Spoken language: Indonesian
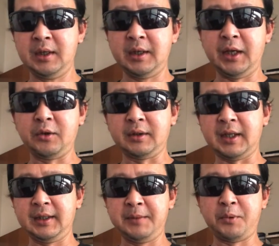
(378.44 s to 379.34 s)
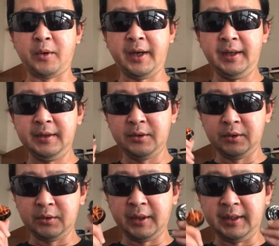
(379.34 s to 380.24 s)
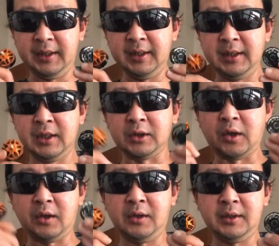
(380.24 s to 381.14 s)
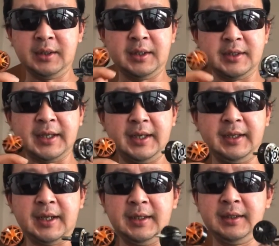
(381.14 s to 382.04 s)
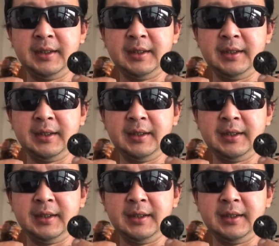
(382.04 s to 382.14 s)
ikutan giveaway untuk ini tolong uh, sharingkan